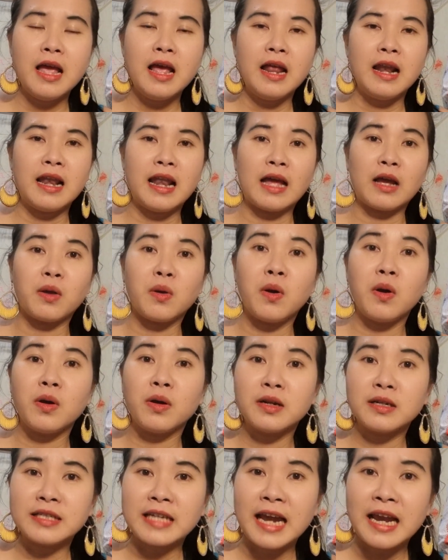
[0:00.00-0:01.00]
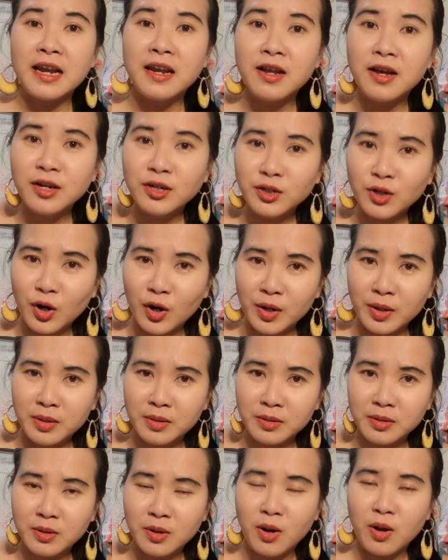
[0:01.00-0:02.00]
là con trai lớn rồi
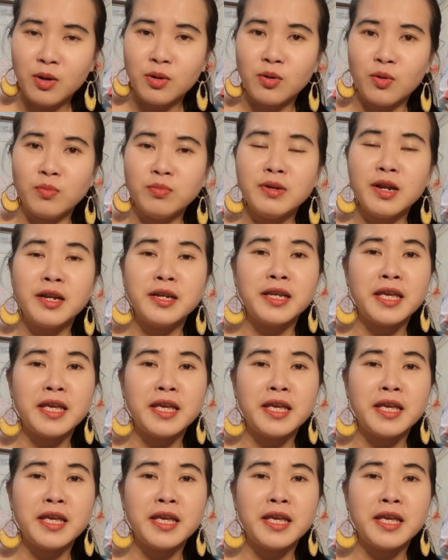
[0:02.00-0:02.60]
con cũng nên